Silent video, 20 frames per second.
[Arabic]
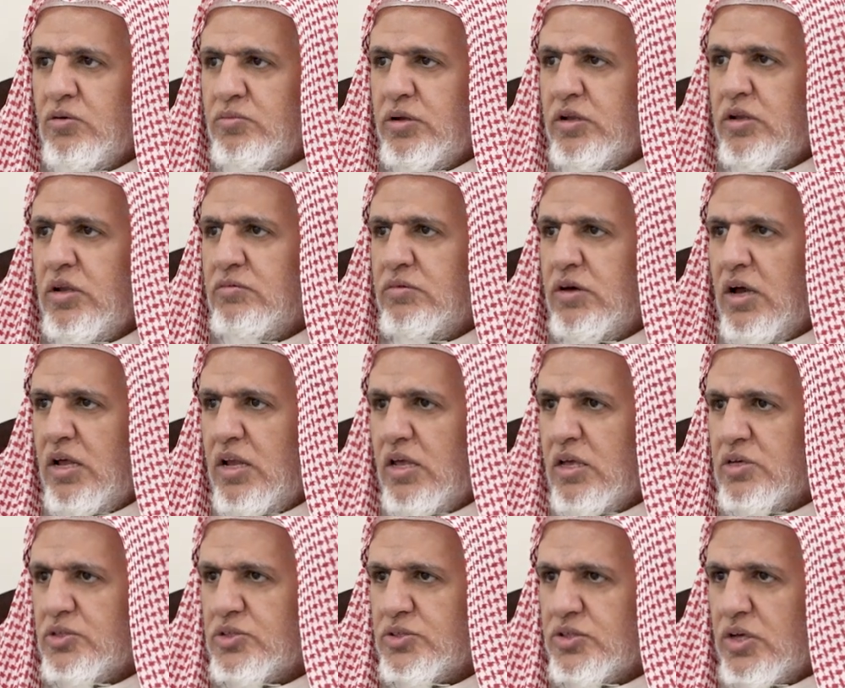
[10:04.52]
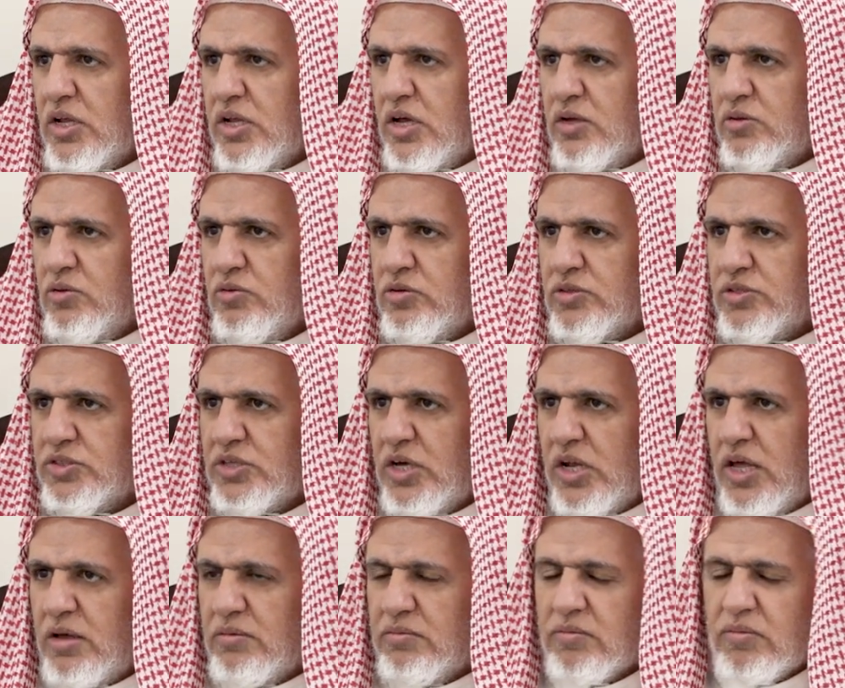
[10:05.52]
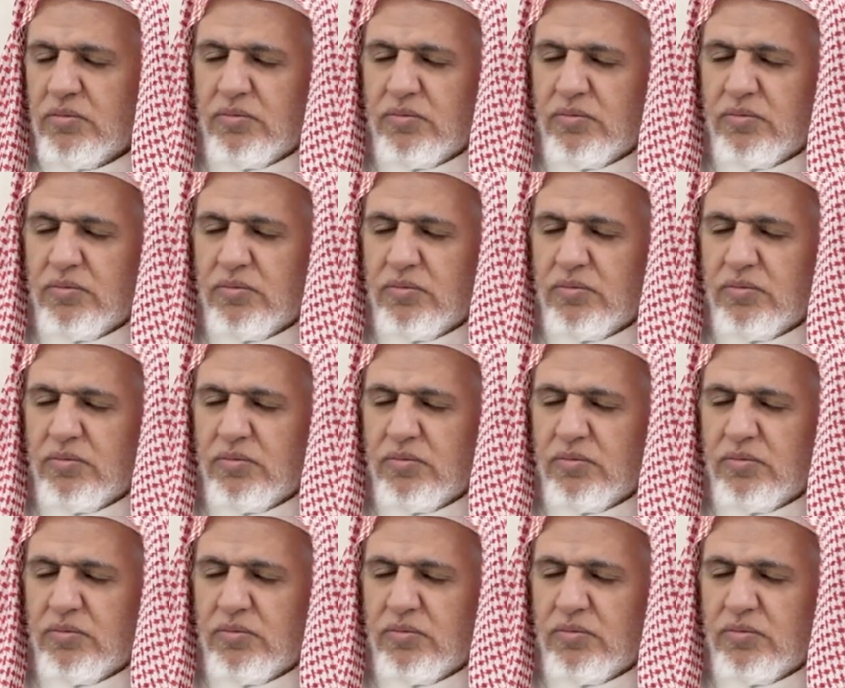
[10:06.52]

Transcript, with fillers: بالنبي عليه الصلاه والسلام